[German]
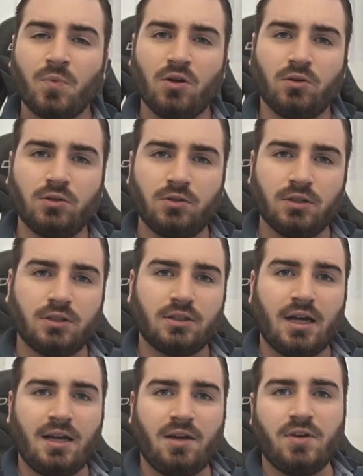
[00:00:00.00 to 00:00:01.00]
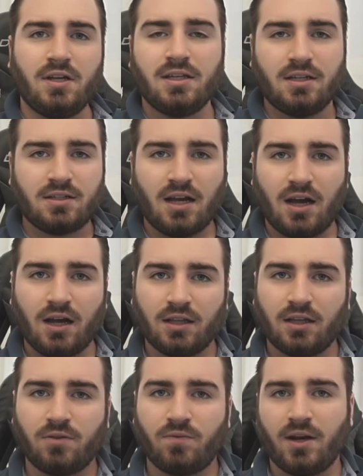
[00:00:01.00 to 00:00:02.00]
Und eine wichtige Sache
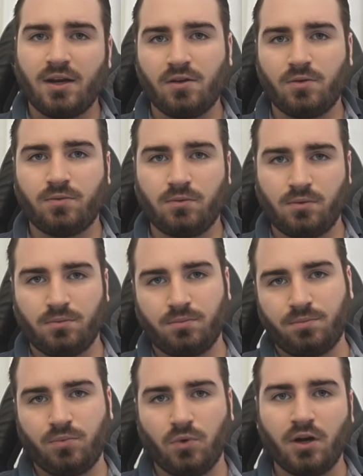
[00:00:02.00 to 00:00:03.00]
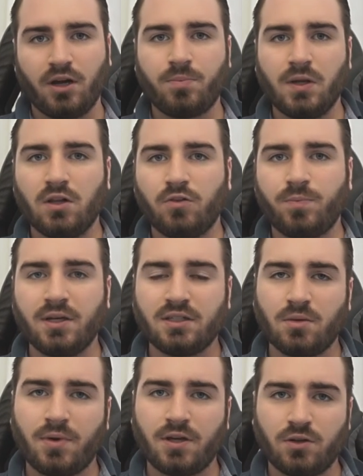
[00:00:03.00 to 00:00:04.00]
dann, wenn ihr eure Bilder auf
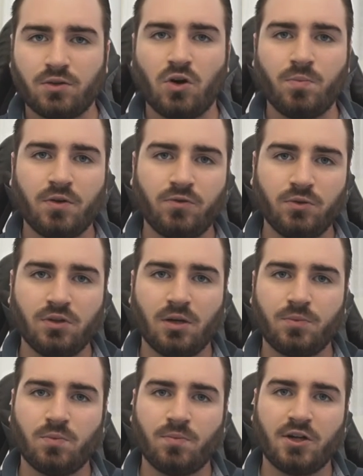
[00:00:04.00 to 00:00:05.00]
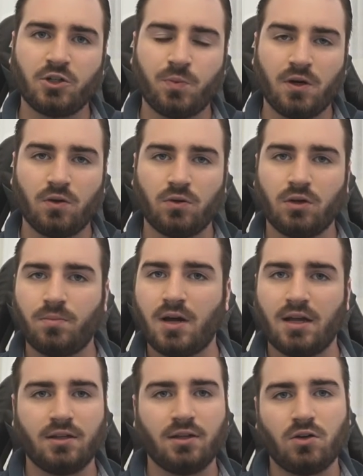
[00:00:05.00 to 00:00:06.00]
pixabay.com gefunden habt zum Beispiel oder
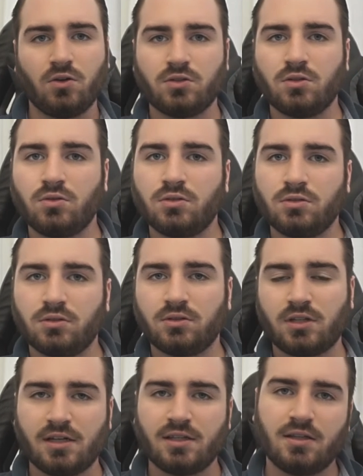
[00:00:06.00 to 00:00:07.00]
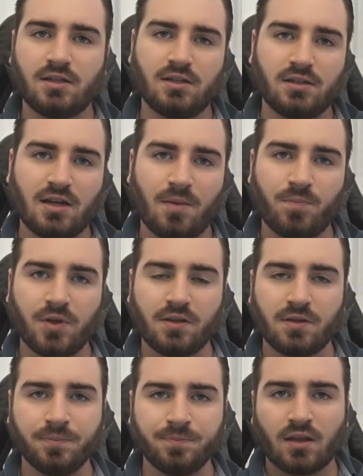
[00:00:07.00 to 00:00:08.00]
bei anderen kostenlosen Seiten, die das
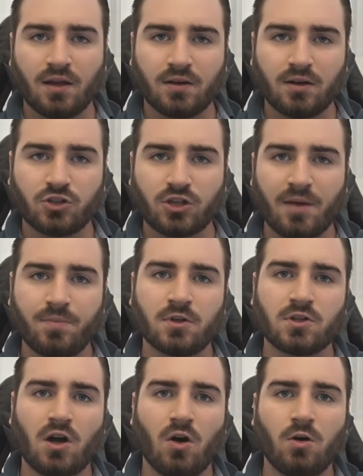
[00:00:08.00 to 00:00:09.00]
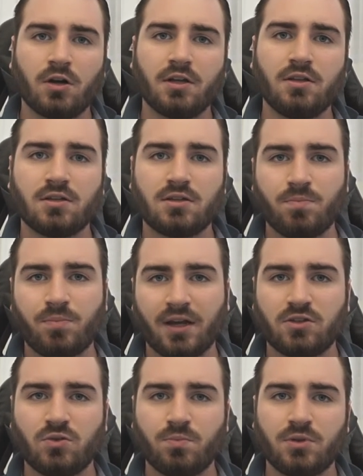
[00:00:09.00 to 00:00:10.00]
anbieten, dann schreibt es auch in das
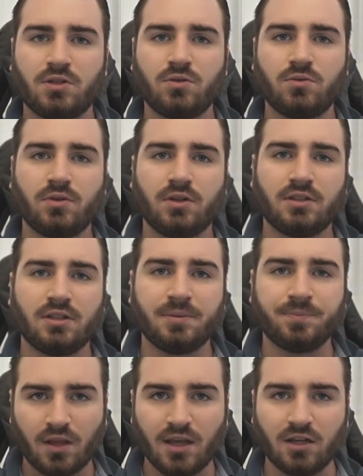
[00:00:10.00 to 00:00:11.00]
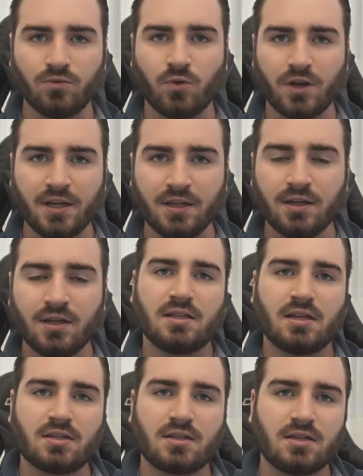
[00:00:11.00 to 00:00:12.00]
Impressum bzw. irgendwo hin,
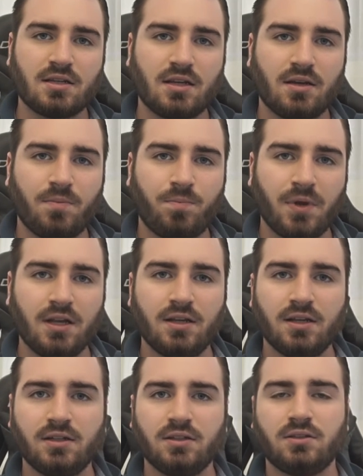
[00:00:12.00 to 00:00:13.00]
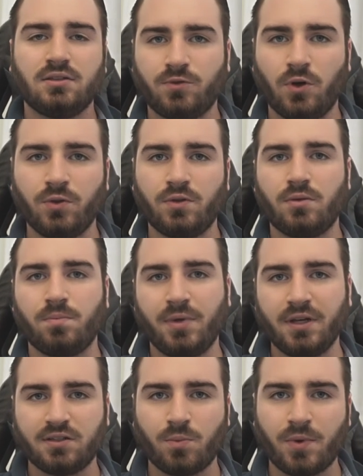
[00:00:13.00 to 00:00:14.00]
dass diese Bilder von
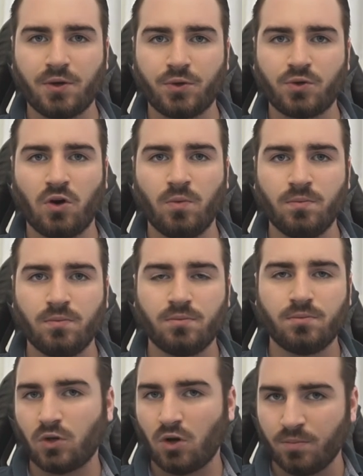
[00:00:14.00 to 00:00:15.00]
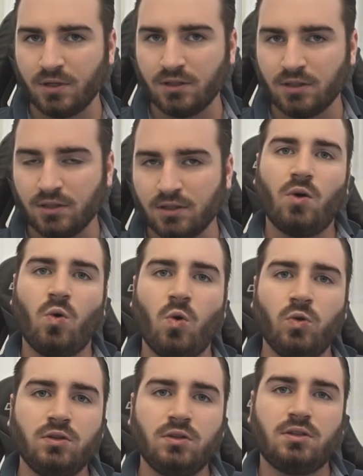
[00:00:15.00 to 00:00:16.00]
pixabay.com kommen
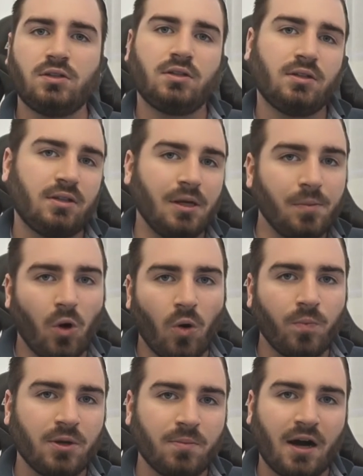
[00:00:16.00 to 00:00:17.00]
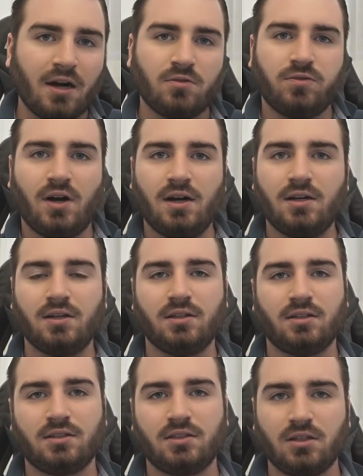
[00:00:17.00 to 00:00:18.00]
und im optimalen Fall,
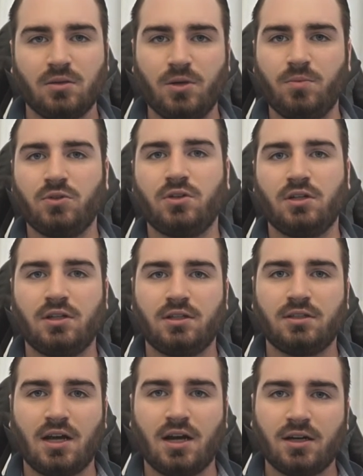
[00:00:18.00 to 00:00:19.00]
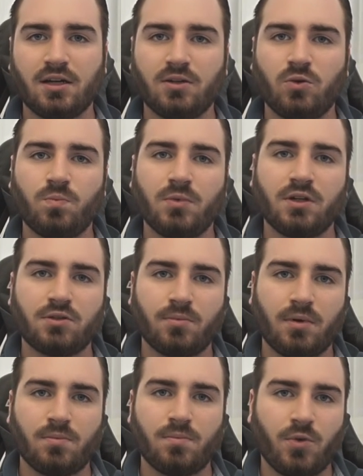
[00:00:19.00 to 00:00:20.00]
das ist aber immer so eine Sache, ob man das
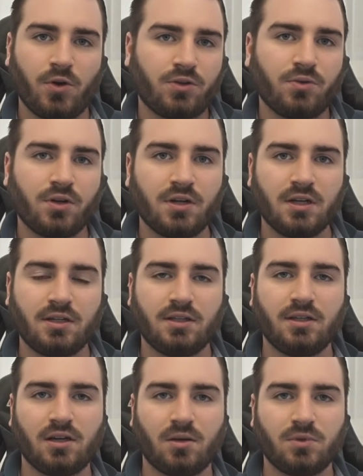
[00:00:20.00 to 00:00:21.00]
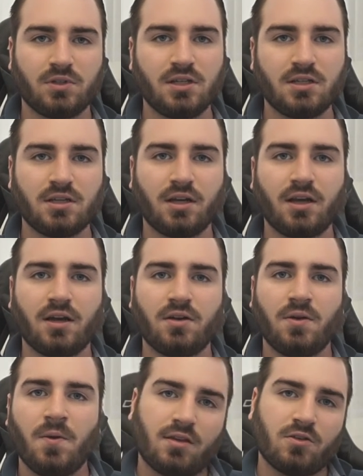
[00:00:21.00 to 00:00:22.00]
möchte oder nicht, ich habe das nicht sehr
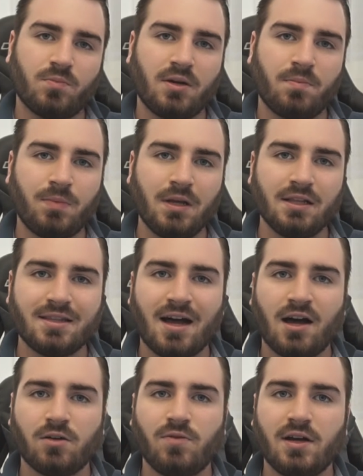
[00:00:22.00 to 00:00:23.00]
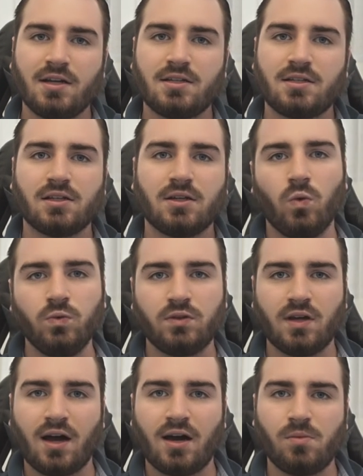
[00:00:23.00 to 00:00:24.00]
gern, dass man den Bildnachweis
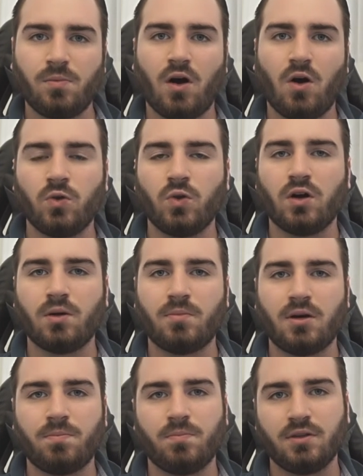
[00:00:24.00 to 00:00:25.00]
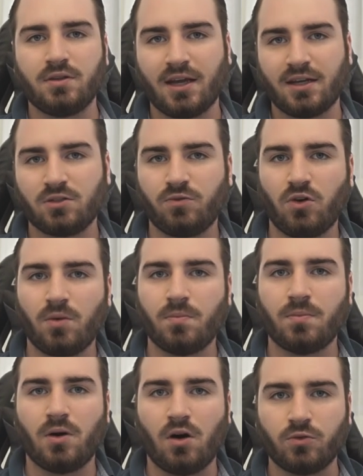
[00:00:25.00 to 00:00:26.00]
unterhalb auch noch einmal in
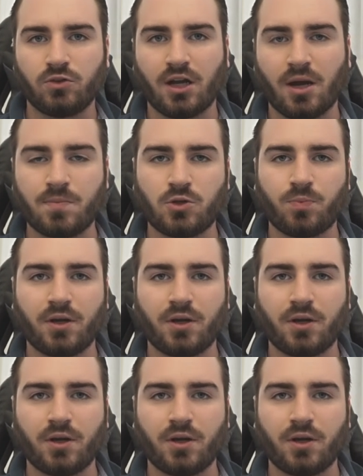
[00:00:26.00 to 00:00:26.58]
Textform aufschreibt.